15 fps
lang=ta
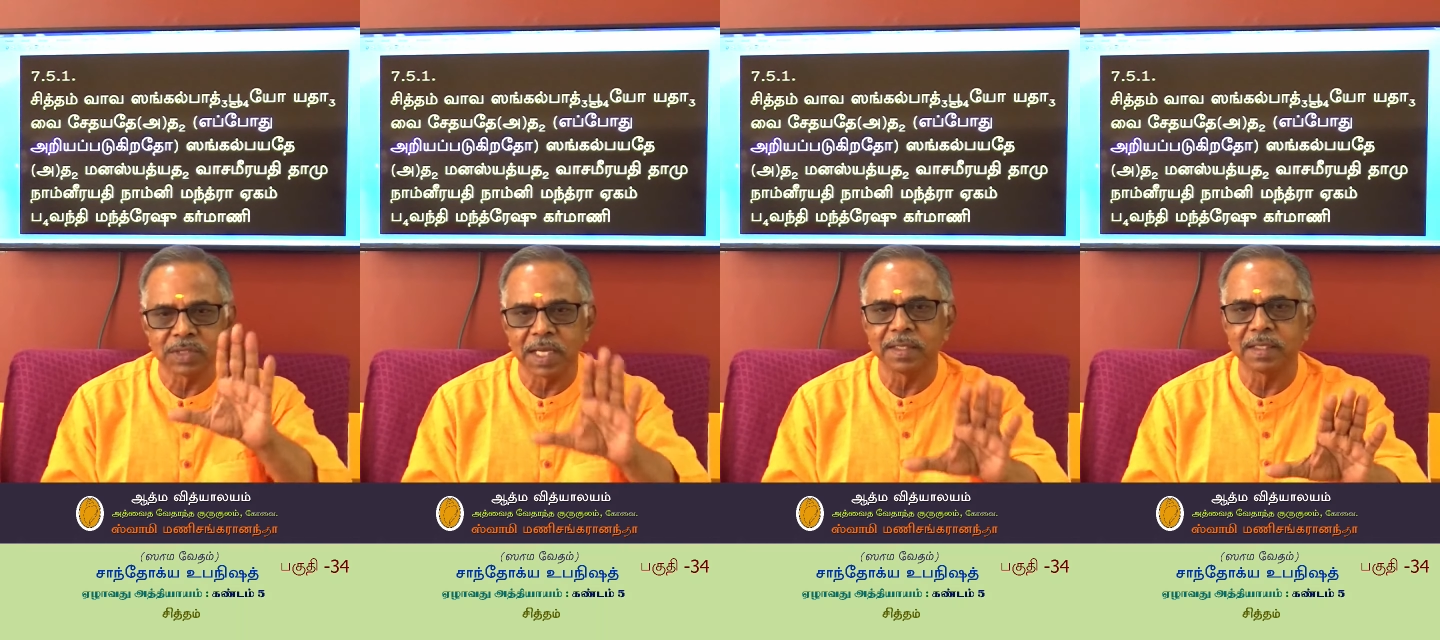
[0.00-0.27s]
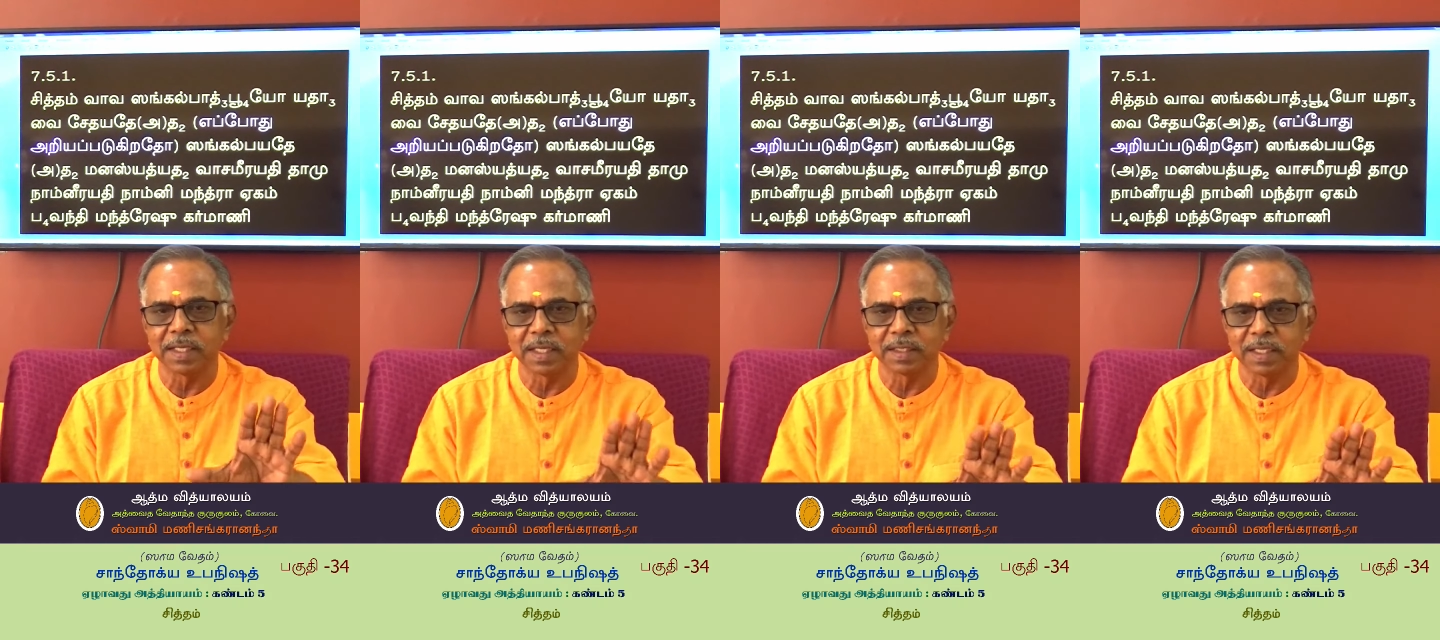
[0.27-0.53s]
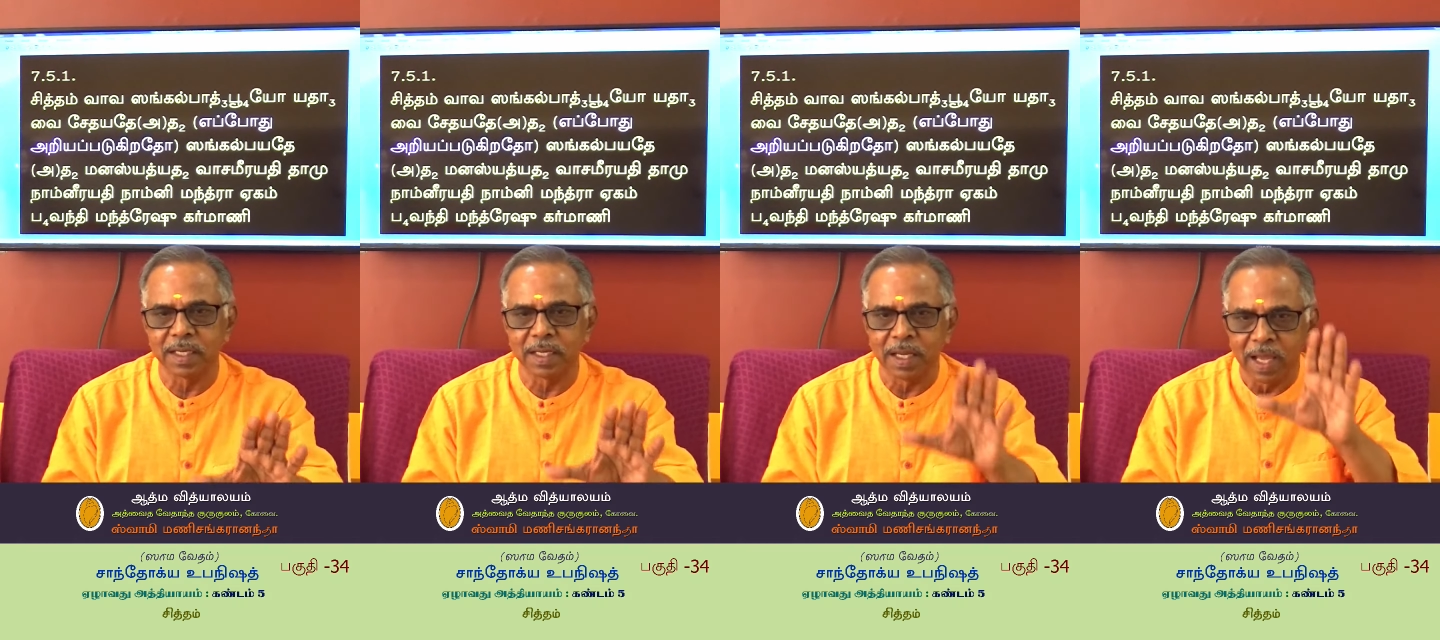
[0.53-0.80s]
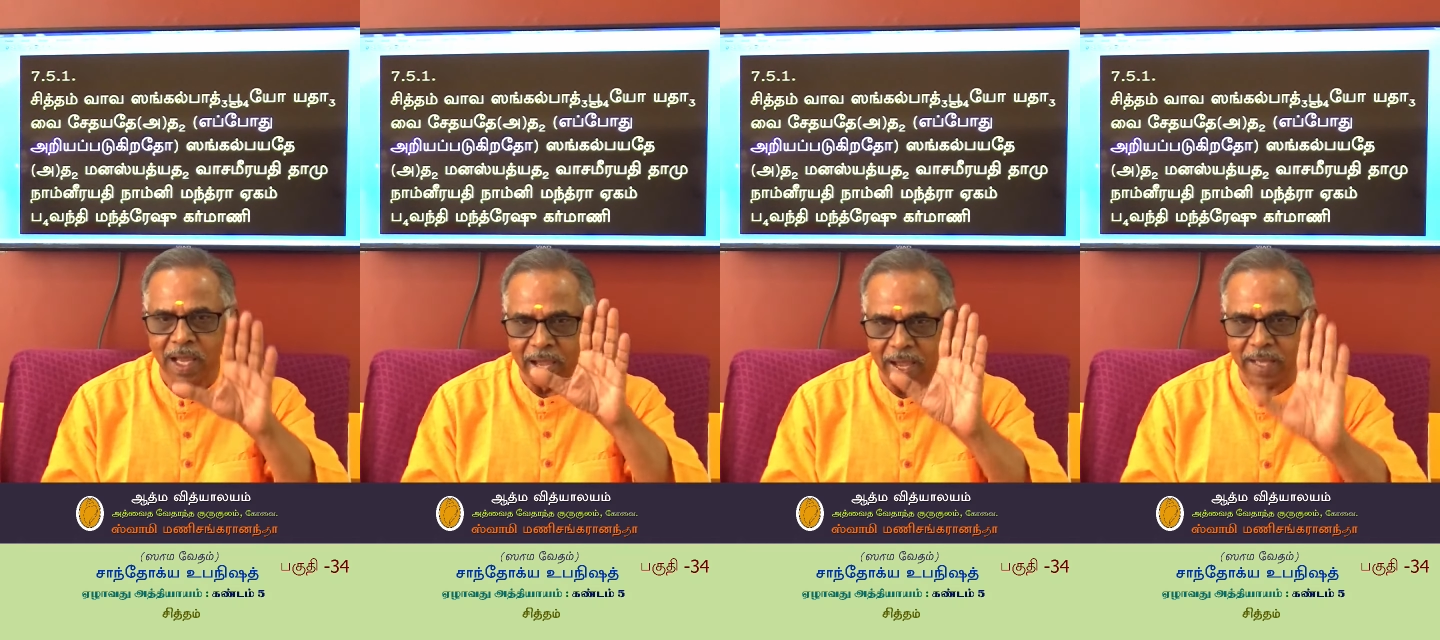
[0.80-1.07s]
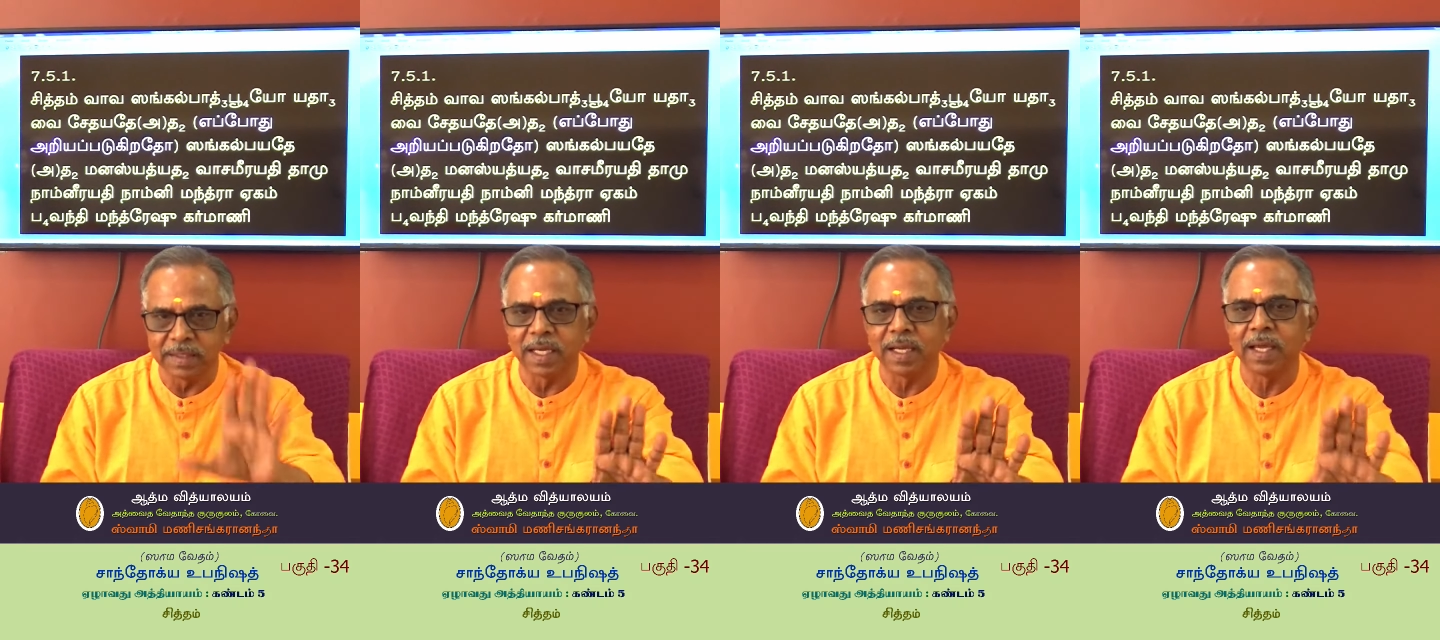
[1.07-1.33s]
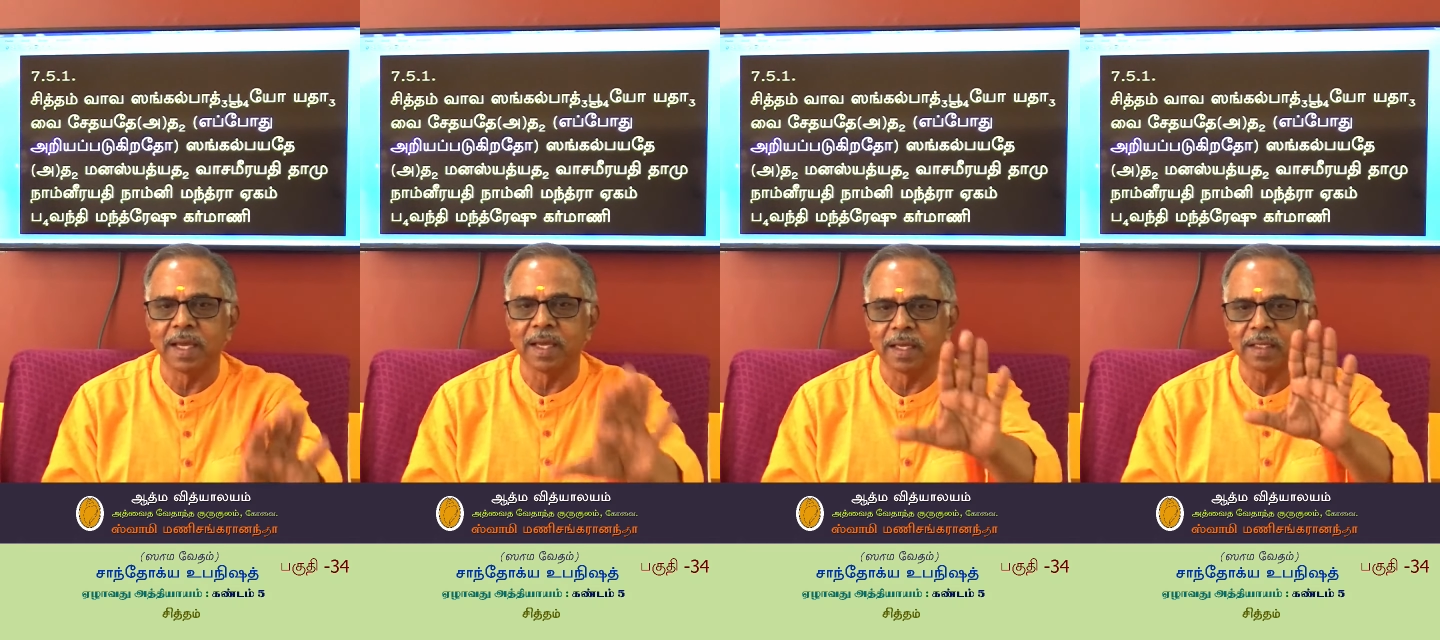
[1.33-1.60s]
சேதையதே அதக